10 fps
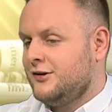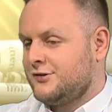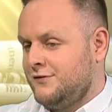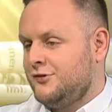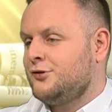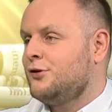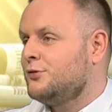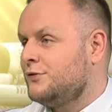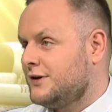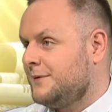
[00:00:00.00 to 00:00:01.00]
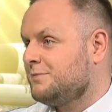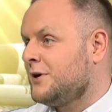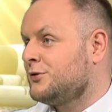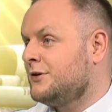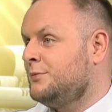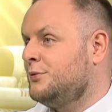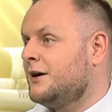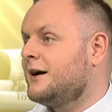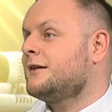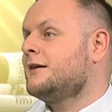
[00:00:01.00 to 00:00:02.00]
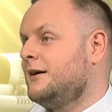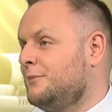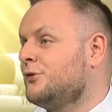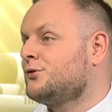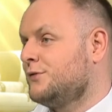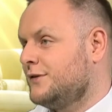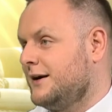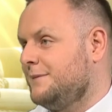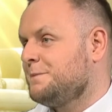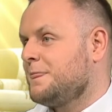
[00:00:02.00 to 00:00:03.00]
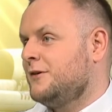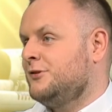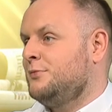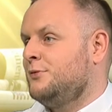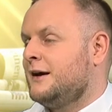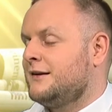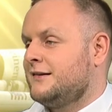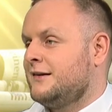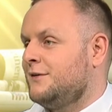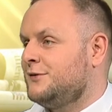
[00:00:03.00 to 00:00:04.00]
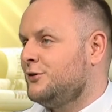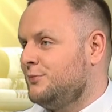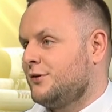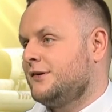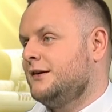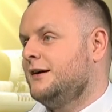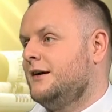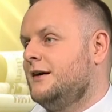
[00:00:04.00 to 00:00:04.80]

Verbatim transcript: że wywieziono lodówkę, na której była kartka, pocztówka, gdzie był adres nadawcy i odbiorcy.